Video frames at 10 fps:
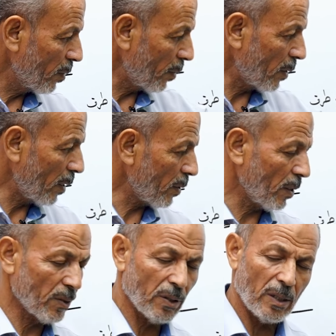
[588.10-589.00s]
هنا
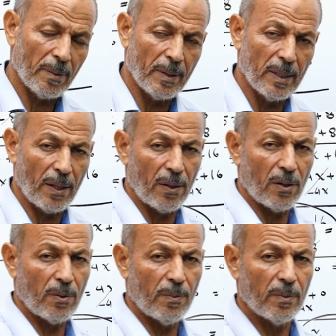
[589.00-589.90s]
أحتاج إلى عملية
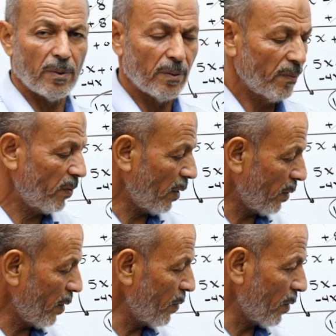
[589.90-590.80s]
ضرب في
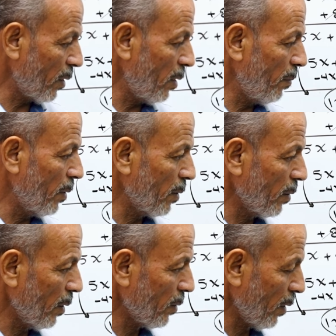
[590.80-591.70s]
عدد سالب
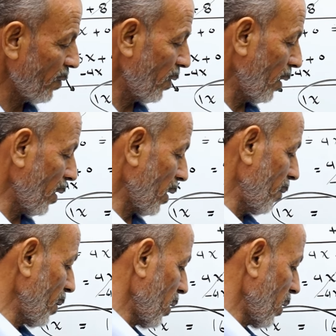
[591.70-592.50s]
لأن تحصل على قيمة